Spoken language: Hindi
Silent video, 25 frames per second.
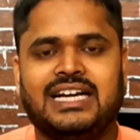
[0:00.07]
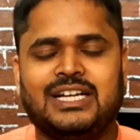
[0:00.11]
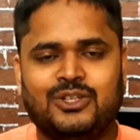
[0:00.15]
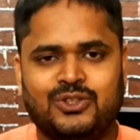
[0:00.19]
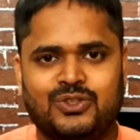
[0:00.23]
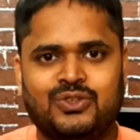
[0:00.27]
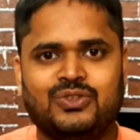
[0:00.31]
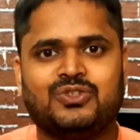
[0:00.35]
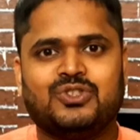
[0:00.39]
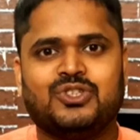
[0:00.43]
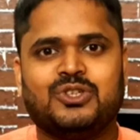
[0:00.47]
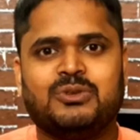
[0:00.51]

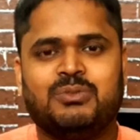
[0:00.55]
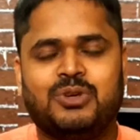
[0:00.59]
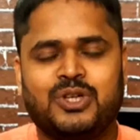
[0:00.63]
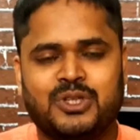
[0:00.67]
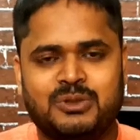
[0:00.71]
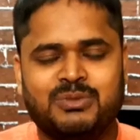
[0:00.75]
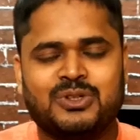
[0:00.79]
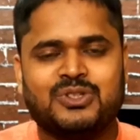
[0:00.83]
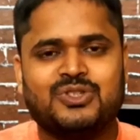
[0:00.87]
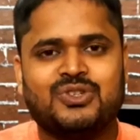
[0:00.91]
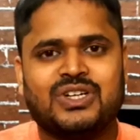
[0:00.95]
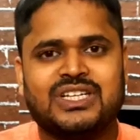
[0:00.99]
हेलो दोस्तों
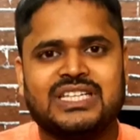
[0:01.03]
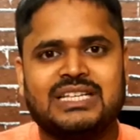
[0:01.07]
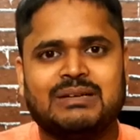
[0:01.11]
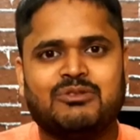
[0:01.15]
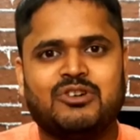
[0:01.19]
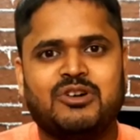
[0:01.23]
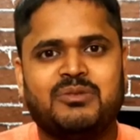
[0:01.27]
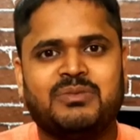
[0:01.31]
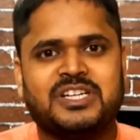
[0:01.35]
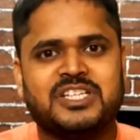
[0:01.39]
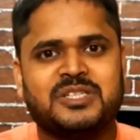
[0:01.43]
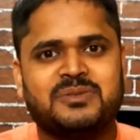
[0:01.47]
बहुत बहुत स्वागत
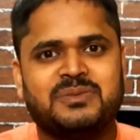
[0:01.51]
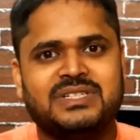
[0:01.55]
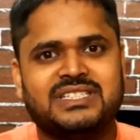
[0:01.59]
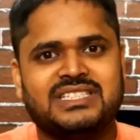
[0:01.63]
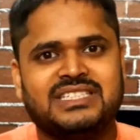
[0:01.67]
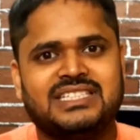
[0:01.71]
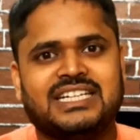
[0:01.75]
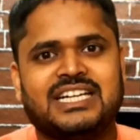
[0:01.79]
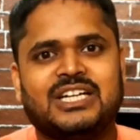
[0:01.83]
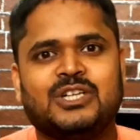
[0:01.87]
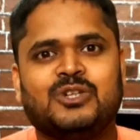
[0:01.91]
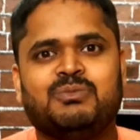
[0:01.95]
है आपको हमारे
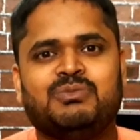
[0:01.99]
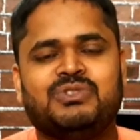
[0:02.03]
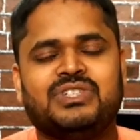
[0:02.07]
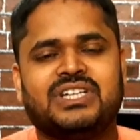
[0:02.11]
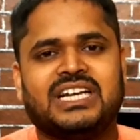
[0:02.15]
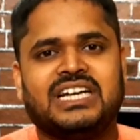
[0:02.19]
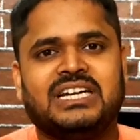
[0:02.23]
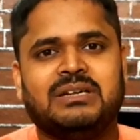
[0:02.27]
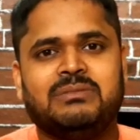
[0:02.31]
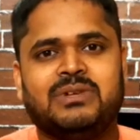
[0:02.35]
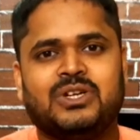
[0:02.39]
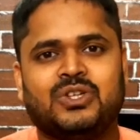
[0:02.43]
स्पीसी टेक यूट्यूब
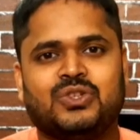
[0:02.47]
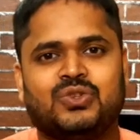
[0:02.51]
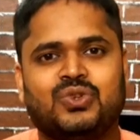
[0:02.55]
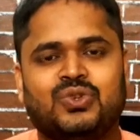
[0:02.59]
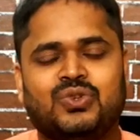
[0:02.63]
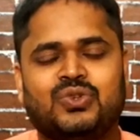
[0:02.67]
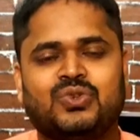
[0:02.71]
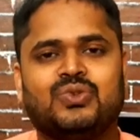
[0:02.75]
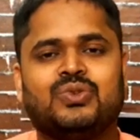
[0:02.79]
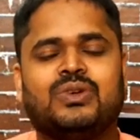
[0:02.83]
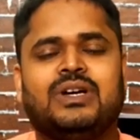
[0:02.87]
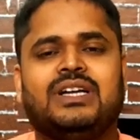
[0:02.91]
चैनल में और
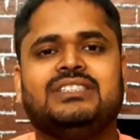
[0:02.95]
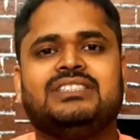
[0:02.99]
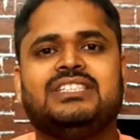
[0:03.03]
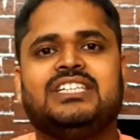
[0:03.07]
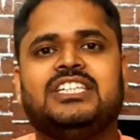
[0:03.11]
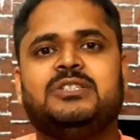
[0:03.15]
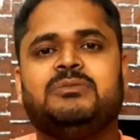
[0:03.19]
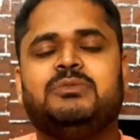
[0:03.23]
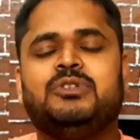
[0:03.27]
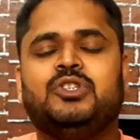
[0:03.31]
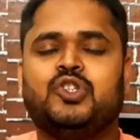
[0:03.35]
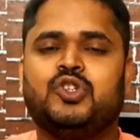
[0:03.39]
दोस्तों
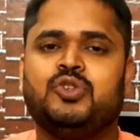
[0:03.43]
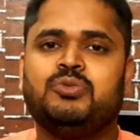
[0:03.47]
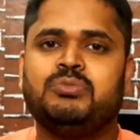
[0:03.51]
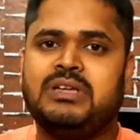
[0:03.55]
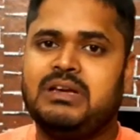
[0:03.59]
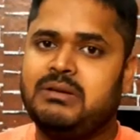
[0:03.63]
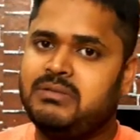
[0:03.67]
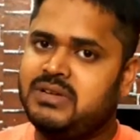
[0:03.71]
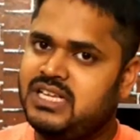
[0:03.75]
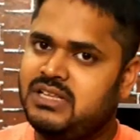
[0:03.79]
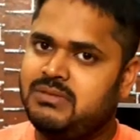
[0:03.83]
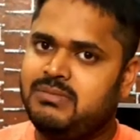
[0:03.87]
आज की इस वीडियो
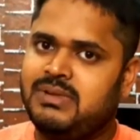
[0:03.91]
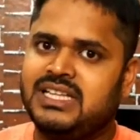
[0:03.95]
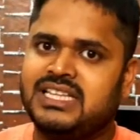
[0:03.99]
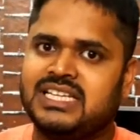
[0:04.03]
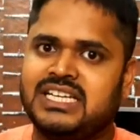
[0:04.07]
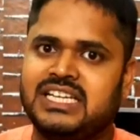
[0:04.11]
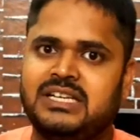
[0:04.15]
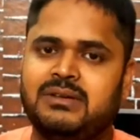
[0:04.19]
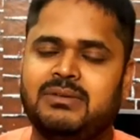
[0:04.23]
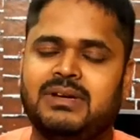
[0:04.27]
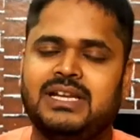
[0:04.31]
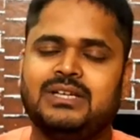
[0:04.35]
में मैं आपके साथ
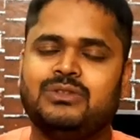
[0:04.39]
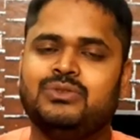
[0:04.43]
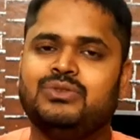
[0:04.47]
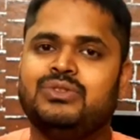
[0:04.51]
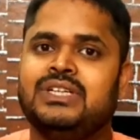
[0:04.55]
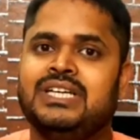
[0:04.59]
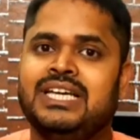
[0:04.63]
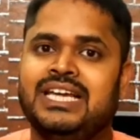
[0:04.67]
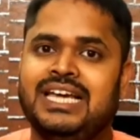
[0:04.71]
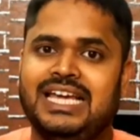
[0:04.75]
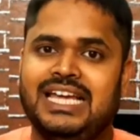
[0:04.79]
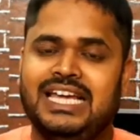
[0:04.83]
बात करने वाला
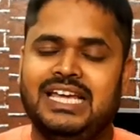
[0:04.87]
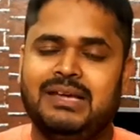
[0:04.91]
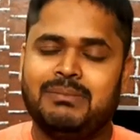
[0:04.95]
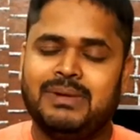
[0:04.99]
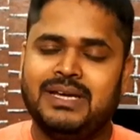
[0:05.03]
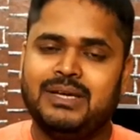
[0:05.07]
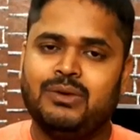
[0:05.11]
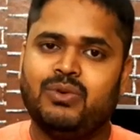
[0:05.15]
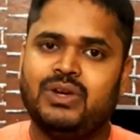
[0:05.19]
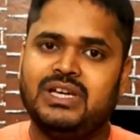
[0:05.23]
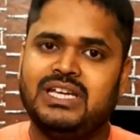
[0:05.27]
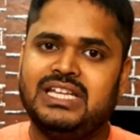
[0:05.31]
हूँ
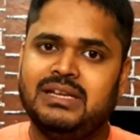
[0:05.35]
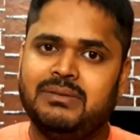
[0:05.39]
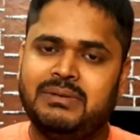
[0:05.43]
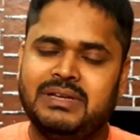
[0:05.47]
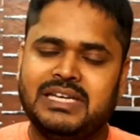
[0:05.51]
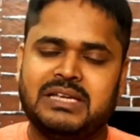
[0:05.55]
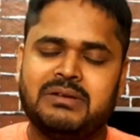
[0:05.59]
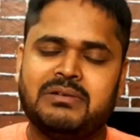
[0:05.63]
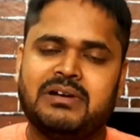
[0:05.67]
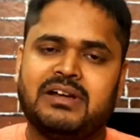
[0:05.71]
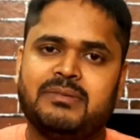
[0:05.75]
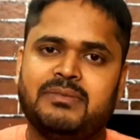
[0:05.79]
एम आई वाई
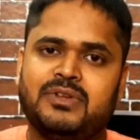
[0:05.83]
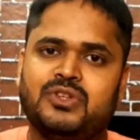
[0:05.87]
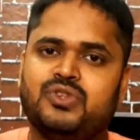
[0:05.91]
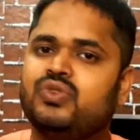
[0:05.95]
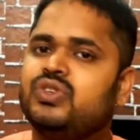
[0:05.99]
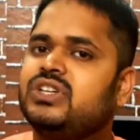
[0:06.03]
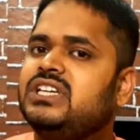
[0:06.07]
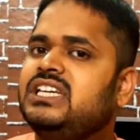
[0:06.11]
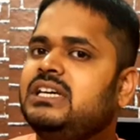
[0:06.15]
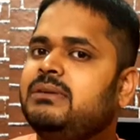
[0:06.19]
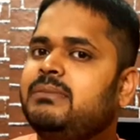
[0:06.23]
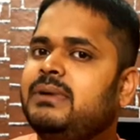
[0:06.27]
इलेवन के बारे में
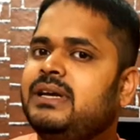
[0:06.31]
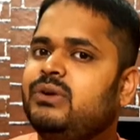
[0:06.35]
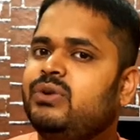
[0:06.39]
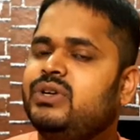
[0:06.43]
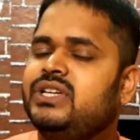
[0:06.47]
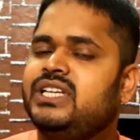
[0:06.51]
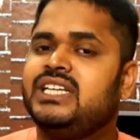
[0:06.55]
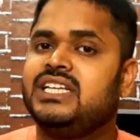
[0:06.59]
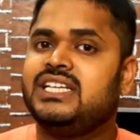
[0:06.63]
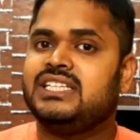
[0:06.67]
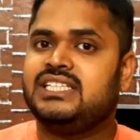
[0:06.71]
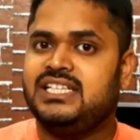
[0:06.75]
जो कि एम आई
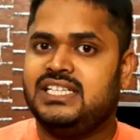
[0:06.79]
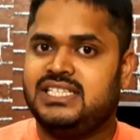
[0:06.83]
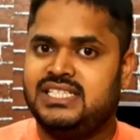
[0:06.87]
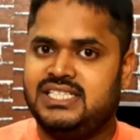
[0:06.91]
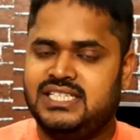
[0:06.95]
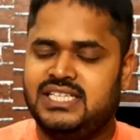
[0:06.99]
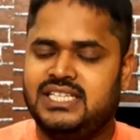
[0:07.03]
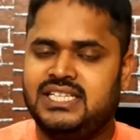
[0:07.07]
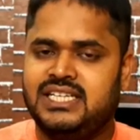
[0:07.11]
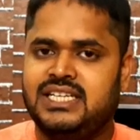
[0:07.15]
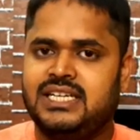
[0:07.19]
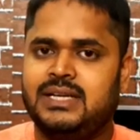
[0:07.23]
वाई टेन का
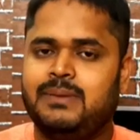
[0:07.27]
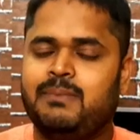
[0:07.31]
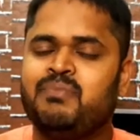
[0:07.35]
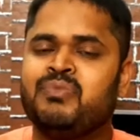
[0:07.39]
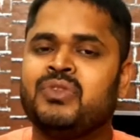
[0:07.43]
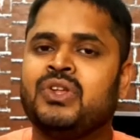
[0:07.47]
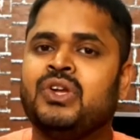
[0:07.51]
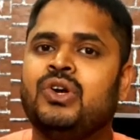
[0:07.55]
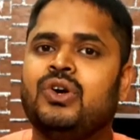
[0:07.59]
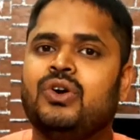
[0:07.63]
सक्सेसर है